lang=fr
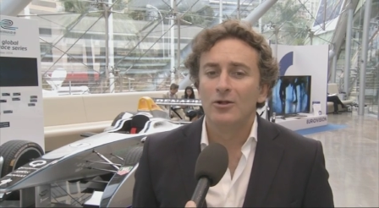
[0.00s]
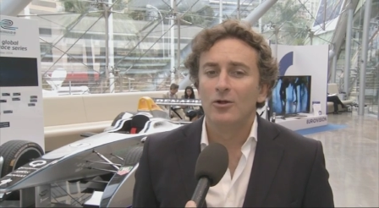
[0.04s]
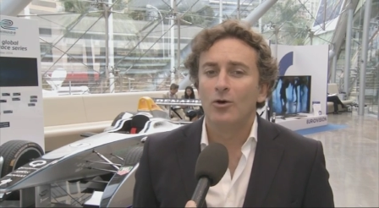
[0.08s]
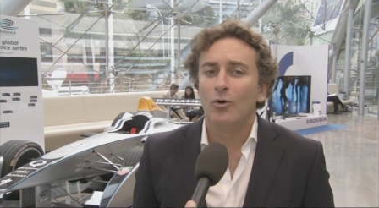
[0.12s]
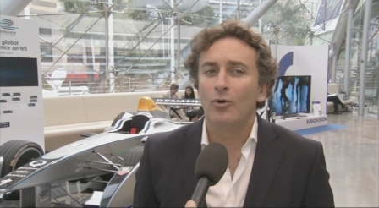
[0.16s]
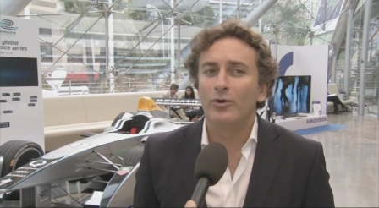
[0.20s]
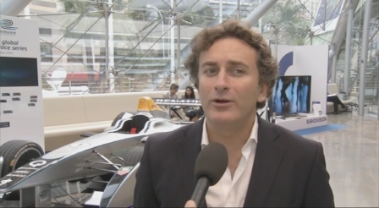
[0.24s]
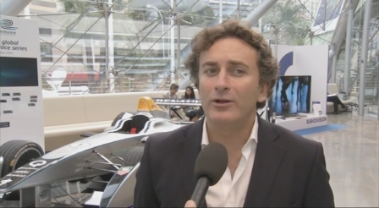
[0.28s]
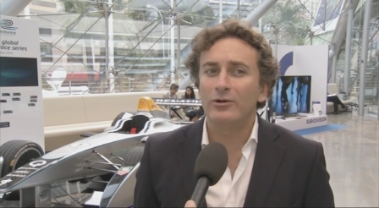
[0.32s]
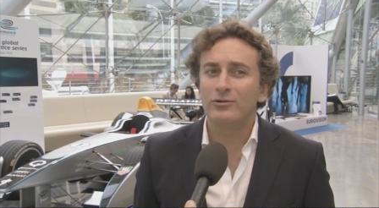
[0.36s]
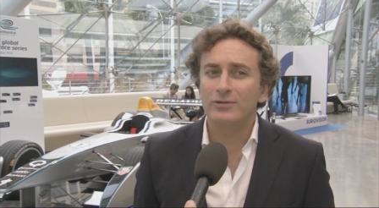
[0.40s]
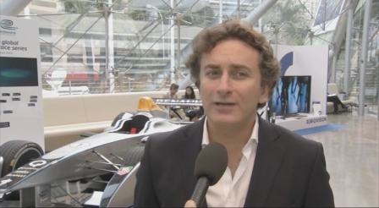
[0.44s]

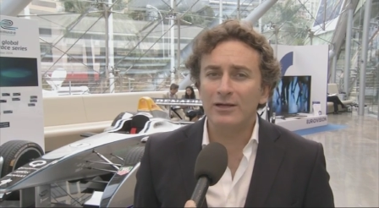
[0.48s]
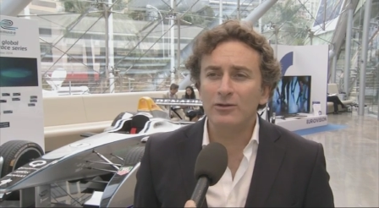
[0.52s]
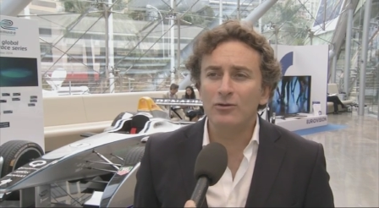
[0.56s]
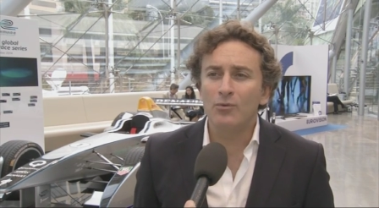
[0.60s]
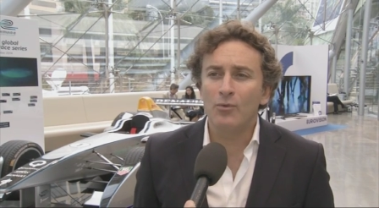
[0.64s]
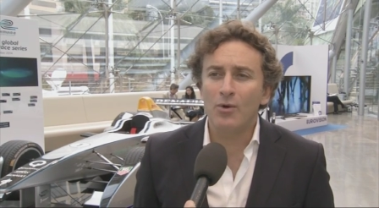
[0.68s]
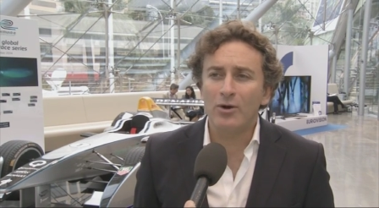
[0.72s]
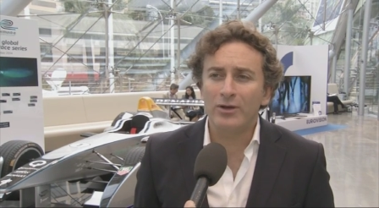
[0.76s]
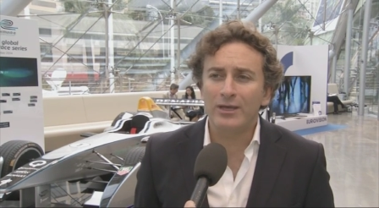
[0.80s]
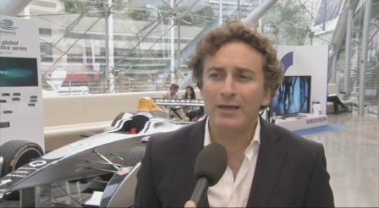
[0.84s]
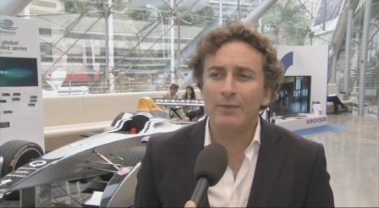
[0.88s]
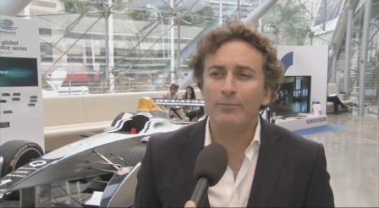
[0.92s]
On est en train de
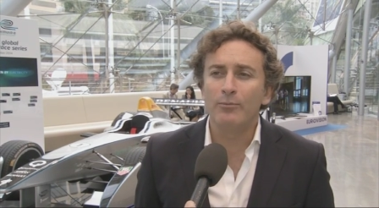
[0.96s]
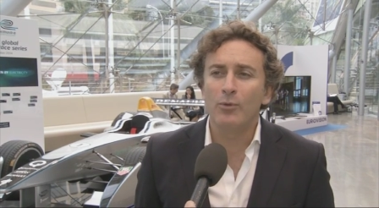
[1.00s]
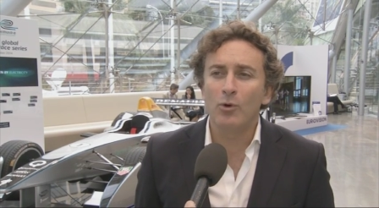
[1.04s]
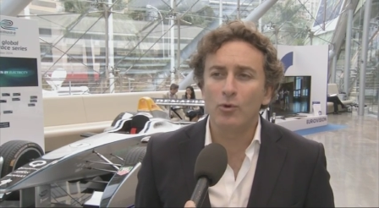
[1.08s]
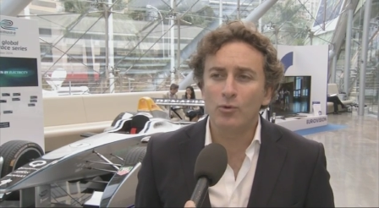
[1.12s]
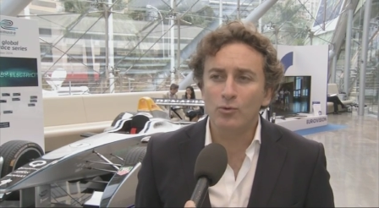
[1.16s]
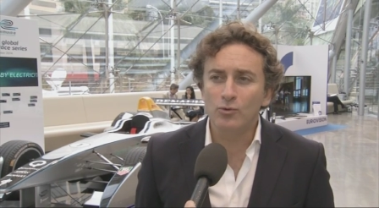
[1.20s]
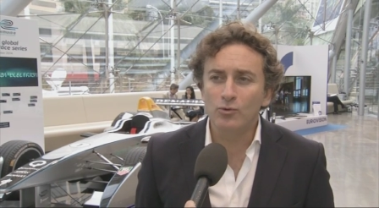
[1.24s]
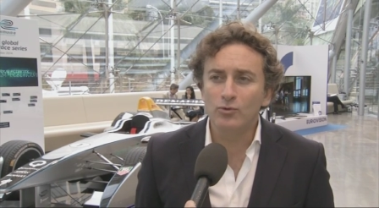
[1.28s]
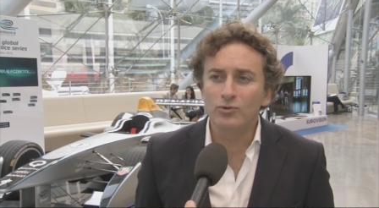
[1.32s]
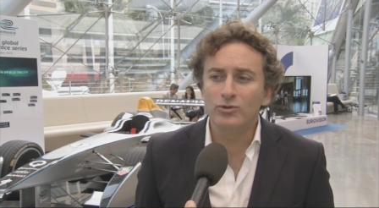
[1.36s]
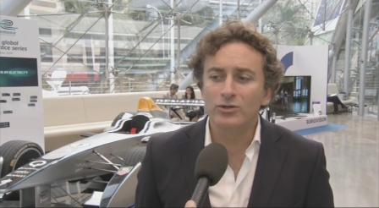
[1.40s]
voir qu'il y a
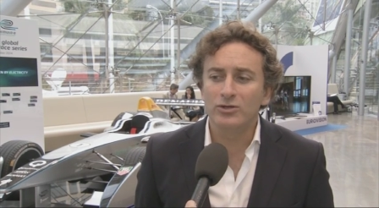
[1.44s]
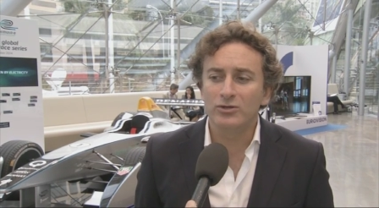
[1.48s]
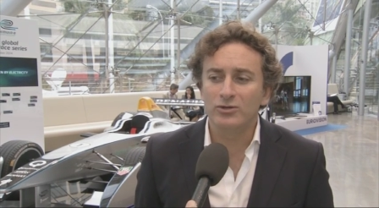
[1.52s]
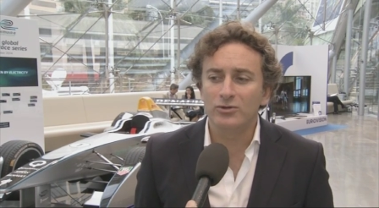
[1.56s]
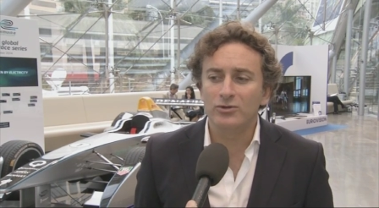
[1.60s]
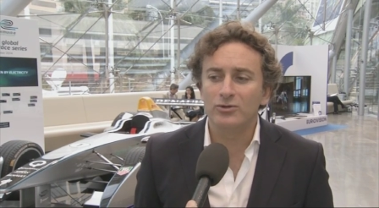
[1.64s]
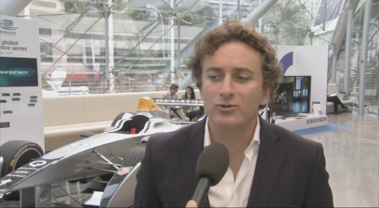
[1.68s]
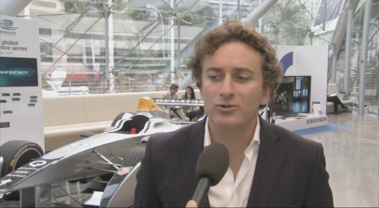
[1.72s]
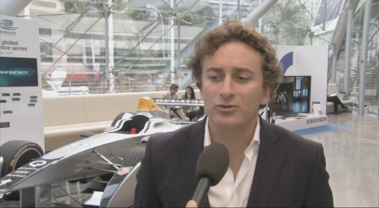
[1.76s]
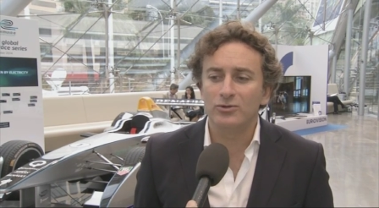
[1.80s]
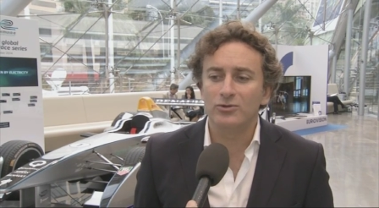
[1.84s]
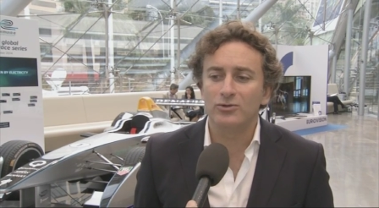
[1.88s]
beaucoup
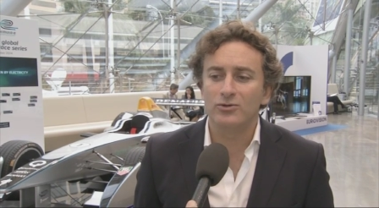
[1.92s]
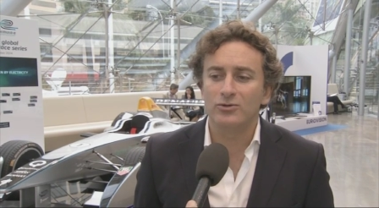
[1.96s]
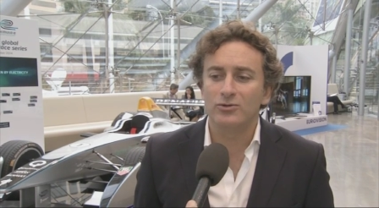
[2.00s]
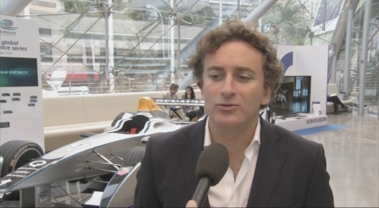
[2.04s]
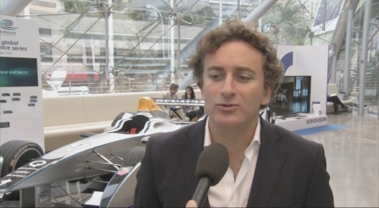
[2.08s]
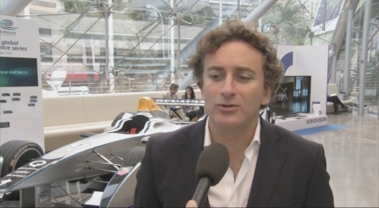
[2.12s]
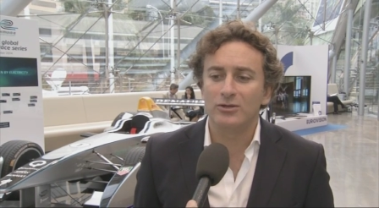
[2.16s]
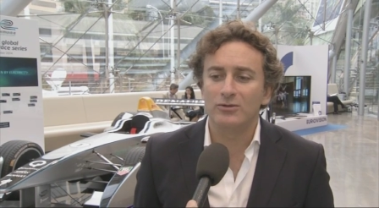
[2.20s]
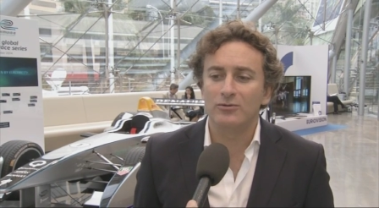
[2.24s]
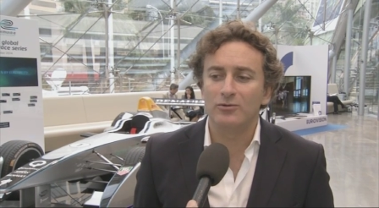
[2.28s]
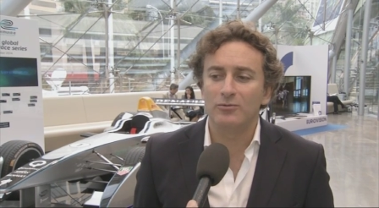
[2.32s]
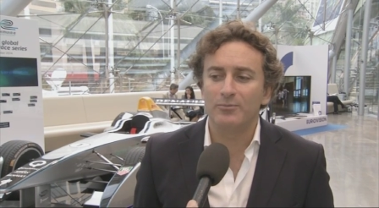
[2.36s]

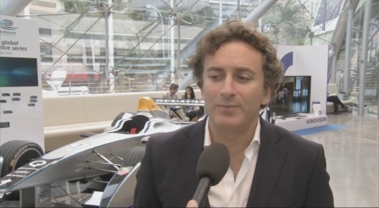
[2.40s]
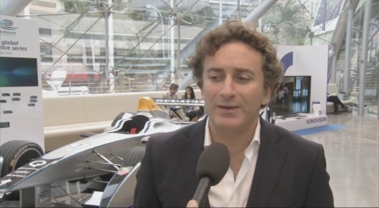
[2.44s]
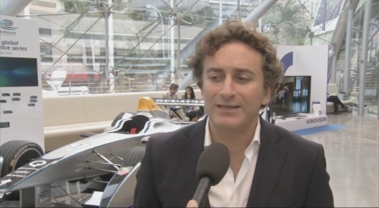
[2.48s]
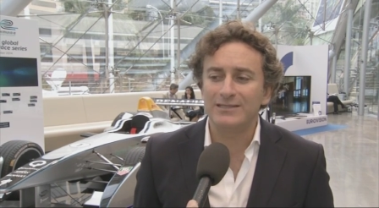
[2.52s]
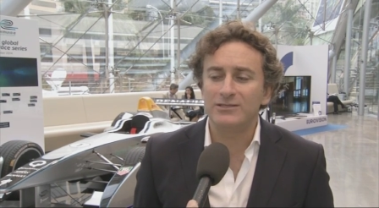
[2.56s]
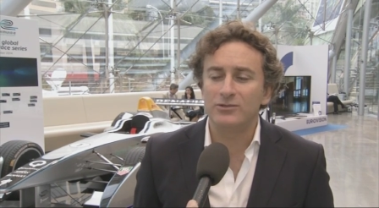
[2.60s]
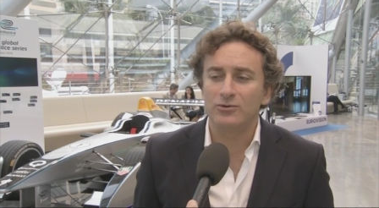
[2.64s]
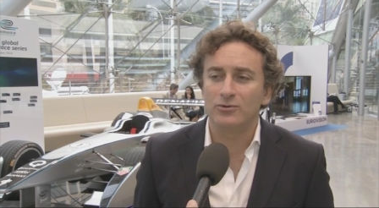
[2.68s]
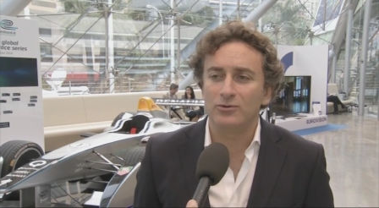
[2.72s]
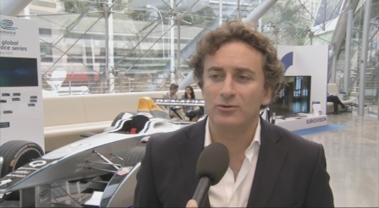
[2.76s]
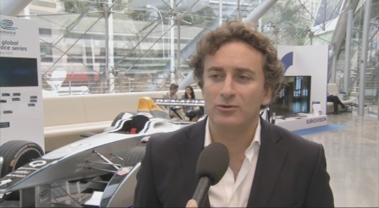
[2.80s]
de, passion,